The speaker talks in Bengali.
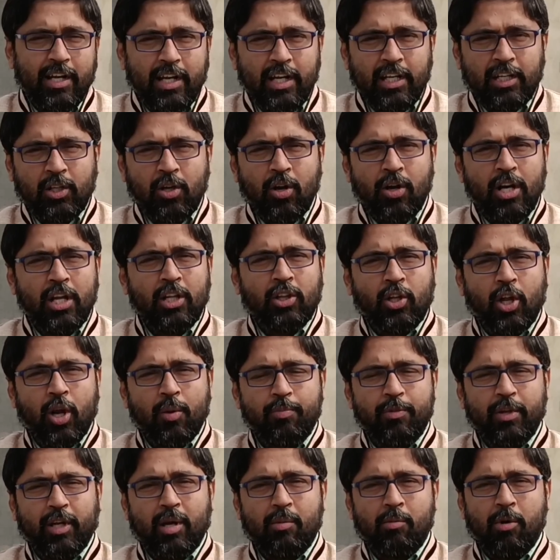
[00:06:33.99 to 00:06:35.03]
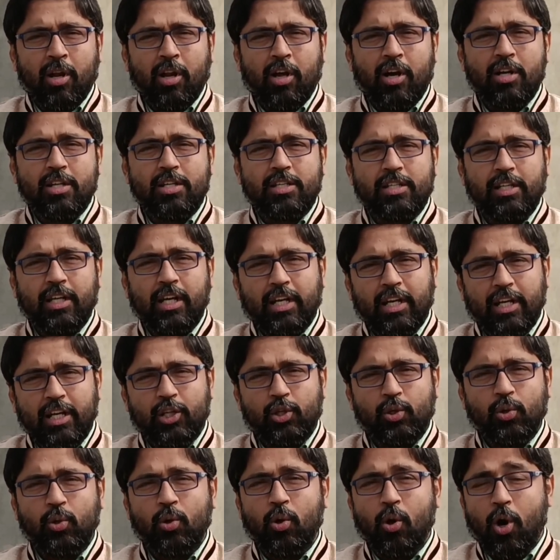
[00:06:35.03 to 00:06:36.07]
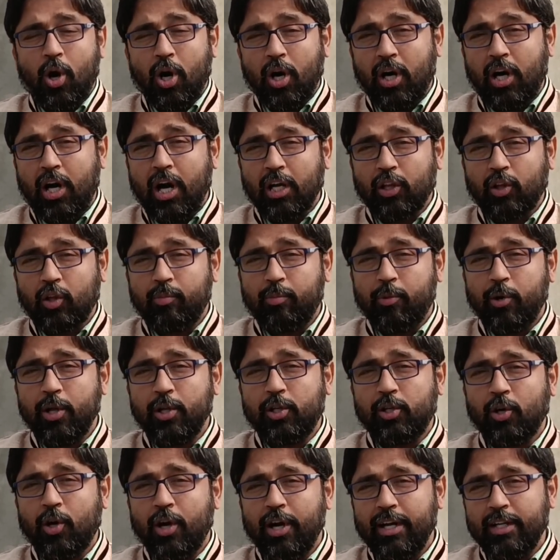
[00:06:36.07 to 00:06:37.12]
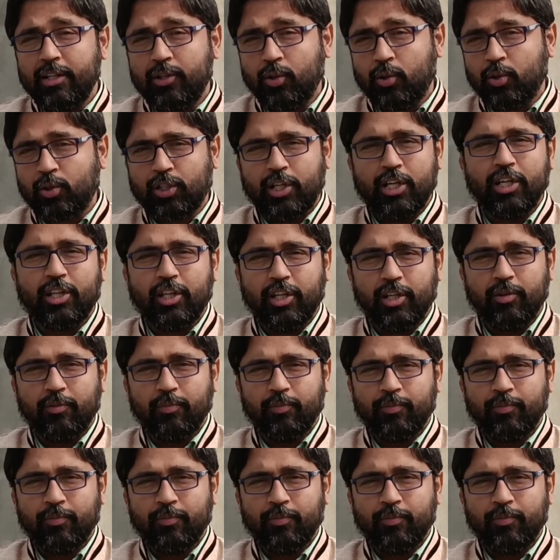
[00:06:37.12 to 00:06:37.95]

ইস্কনের তরফ থেকে বলা হচ্ছে কিছু অজ্ঞাত পরিচয় দুষ্কৃতি